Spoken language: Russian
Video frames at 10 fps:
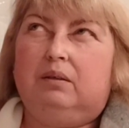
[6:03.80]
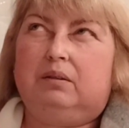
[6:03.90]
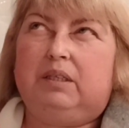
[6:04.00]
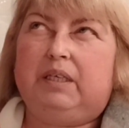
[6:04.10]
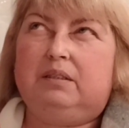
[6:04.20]

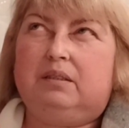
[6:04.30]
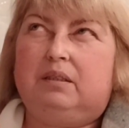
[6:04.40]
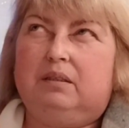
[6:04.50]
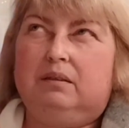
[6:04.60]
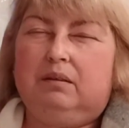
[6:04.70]

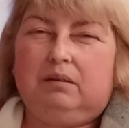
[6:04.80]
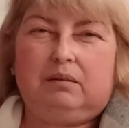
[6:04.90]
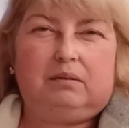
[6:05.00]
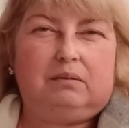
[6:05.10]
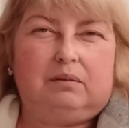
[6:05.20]

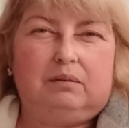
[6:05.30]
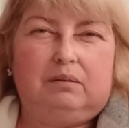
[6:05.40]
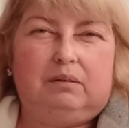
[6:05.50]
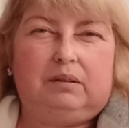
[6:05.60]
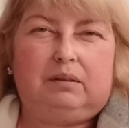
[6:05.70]

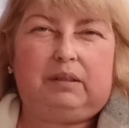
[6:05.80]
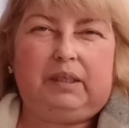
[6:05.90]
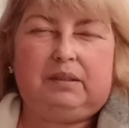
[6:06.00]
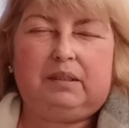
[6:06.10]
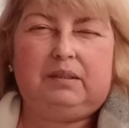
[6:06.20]

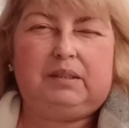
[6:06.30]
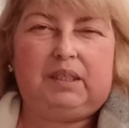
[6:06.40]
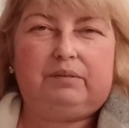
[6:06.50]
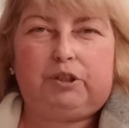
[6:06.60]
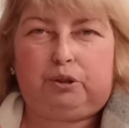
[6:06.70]

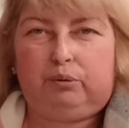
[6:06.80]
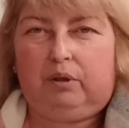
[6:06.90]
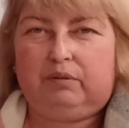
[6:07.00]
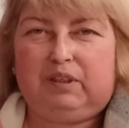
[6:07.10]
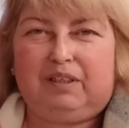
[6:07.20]
339, что ли,
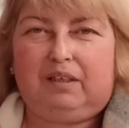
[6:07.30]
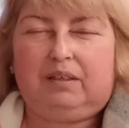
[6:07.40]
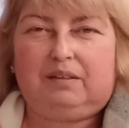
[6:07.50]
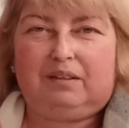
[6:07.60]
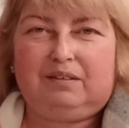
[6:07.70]
вот так
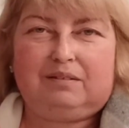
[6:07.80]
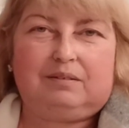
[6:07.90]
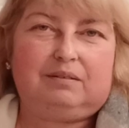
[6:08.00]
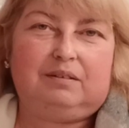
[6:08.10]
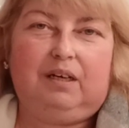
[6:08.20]
как-то.
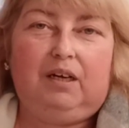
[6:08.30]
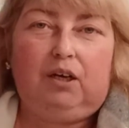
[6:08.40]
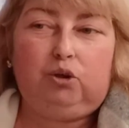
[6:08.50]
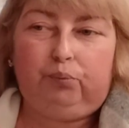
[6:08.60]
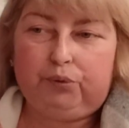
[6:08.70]

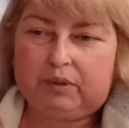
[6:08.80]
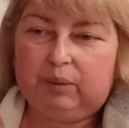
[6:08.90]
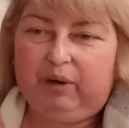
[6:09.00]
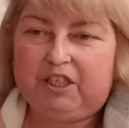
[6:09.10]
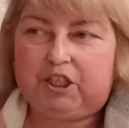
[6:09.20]
Ну, пусть
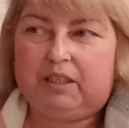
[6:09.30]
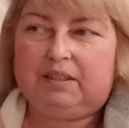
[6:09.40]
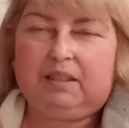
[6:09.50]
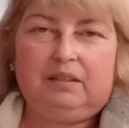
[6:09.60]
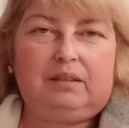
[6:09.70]
небольшая
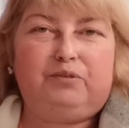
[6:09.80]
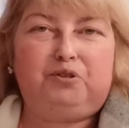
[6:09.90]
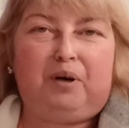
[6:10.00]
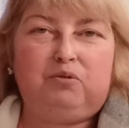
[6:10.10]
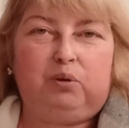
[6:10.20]
скидка,
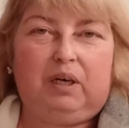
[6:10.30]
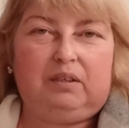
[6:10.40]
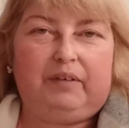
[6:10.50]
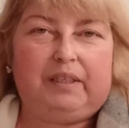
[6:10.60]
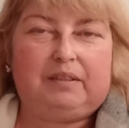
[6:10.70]
все равно, как
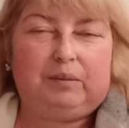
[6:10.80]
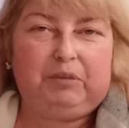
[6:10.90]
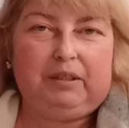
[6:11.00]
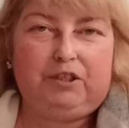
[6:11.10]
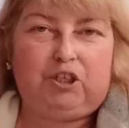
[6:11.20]
говорится,
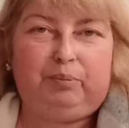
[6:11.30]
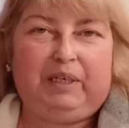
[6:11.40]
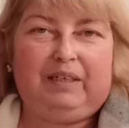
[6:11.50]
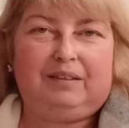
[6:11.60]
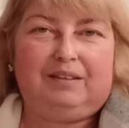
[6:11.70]
мелочь, а
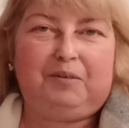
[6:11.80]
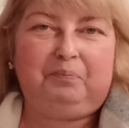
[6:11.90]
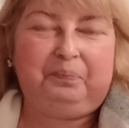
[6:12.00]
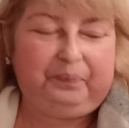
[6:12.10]
приятно.